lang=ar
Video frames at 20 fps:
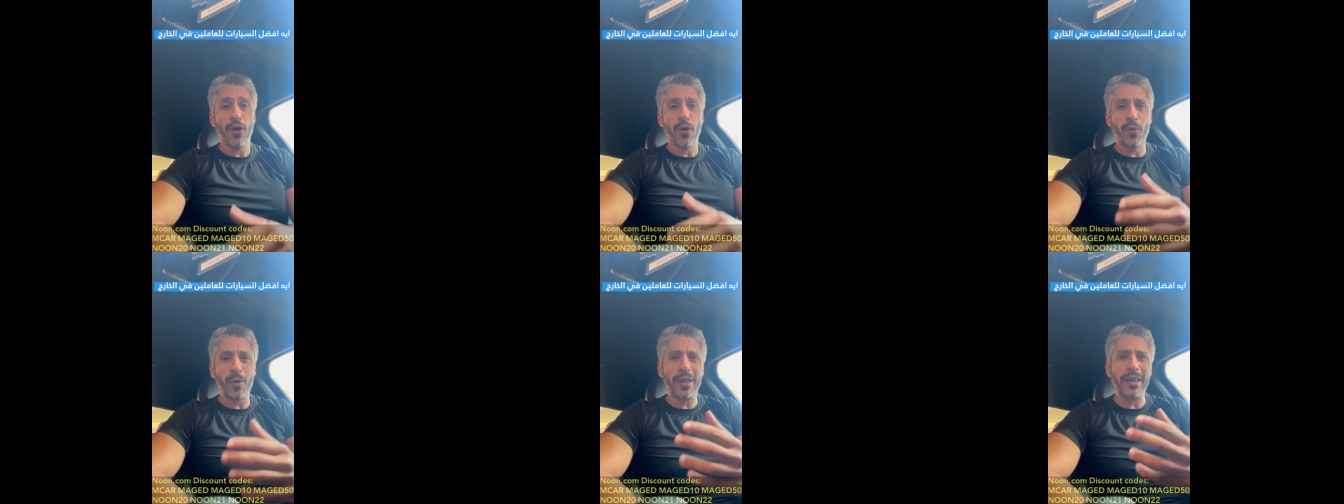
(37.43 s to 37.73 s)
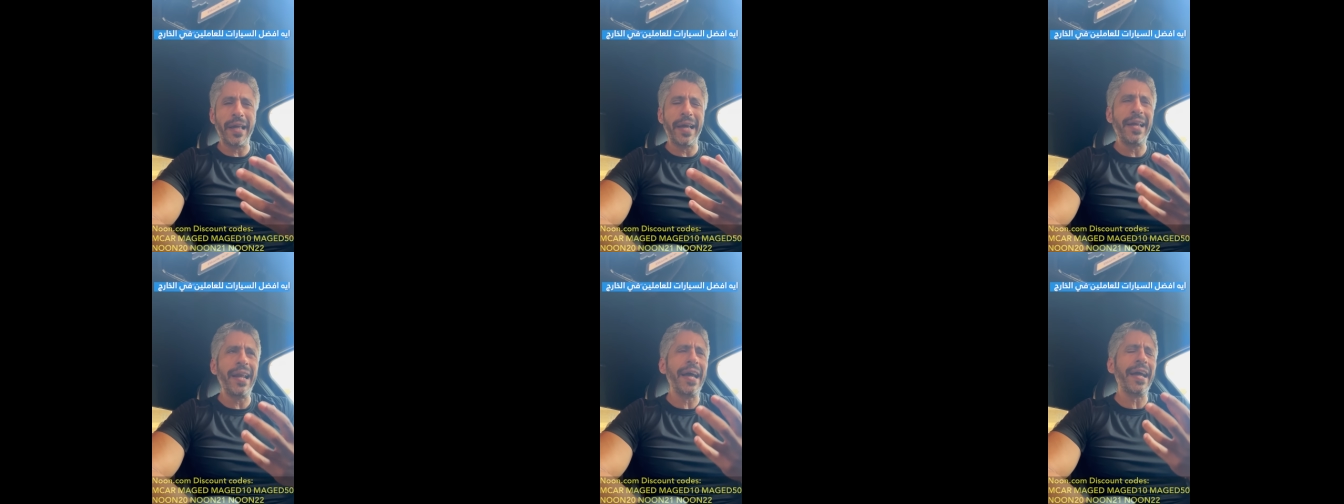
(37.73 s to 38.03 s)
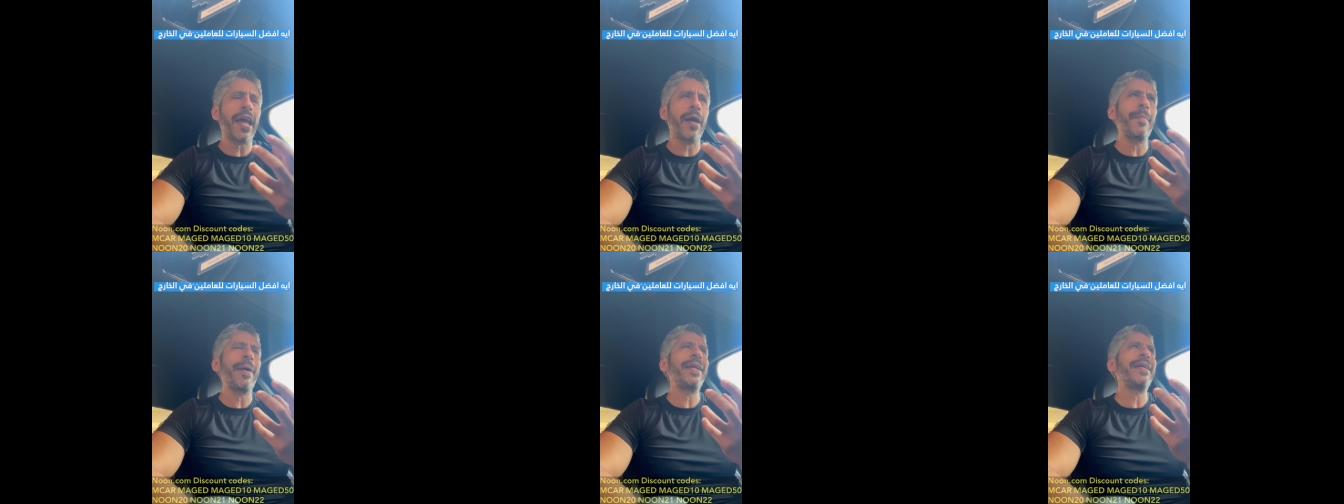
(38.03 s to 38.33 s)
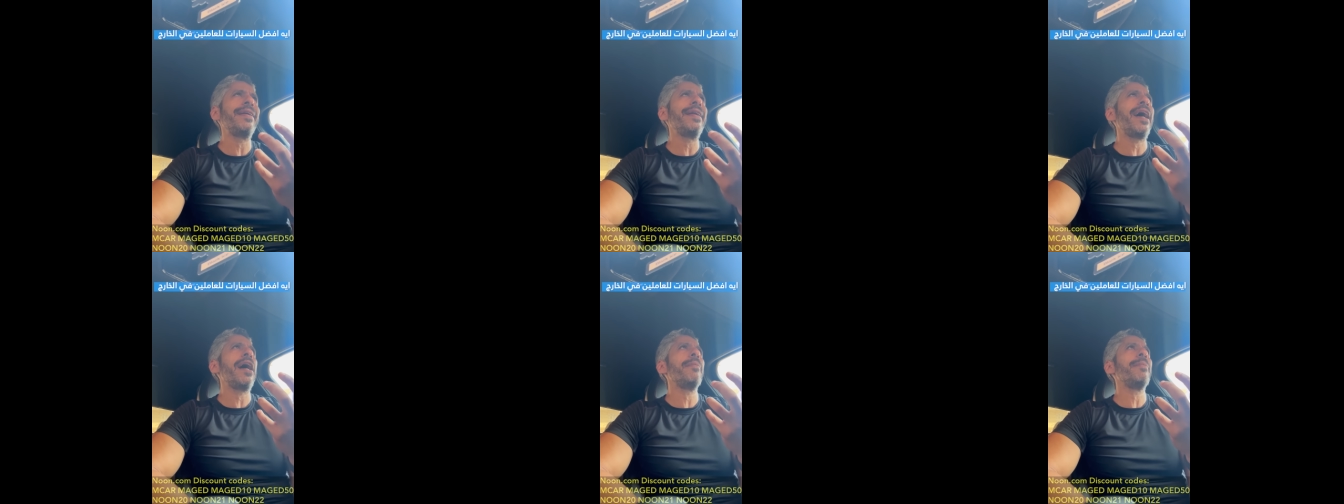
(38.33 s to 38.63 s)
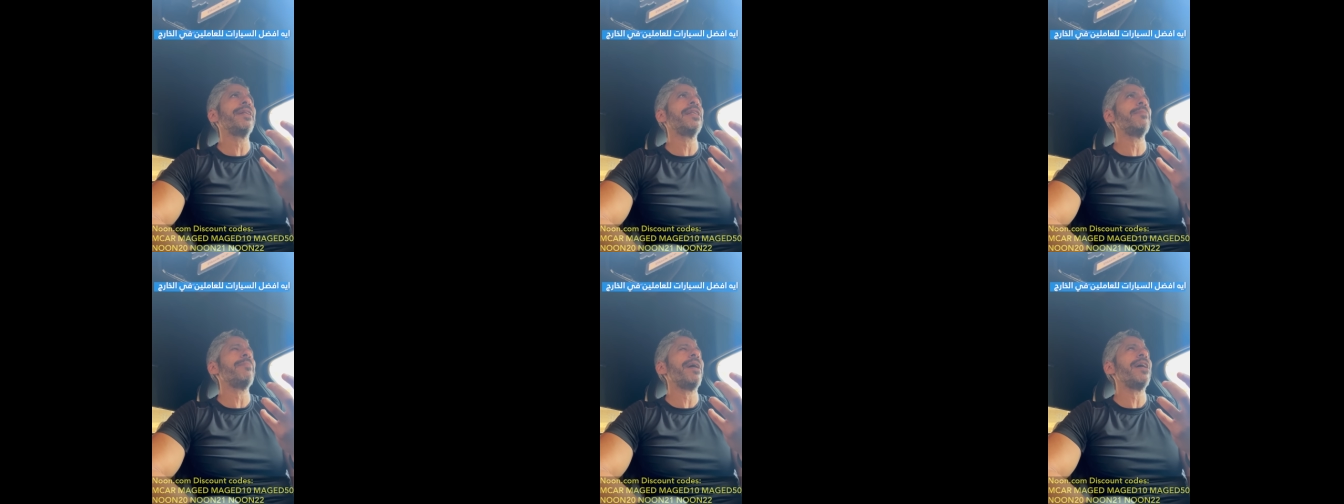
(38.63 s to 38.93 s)
وتلاقي لها كمان انها
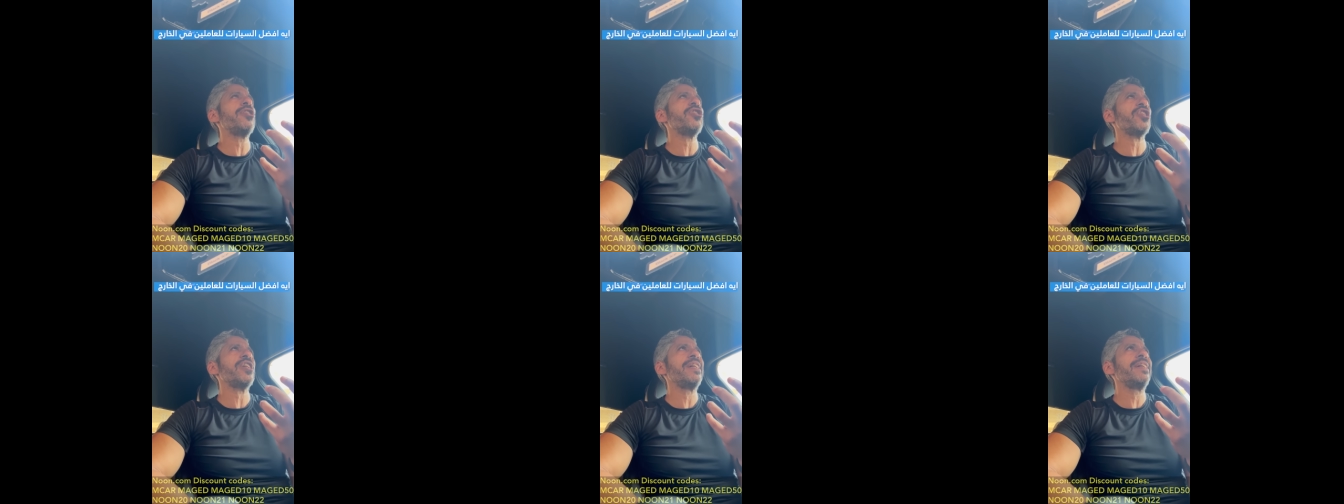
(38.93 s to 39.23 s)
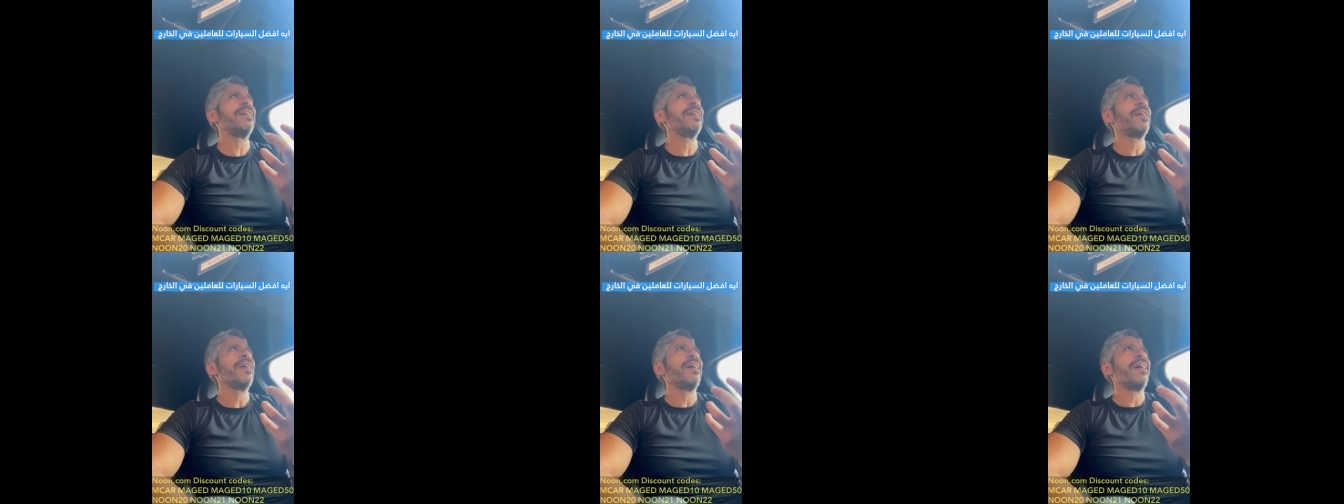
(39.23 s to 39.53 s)
ما تبقاش ايه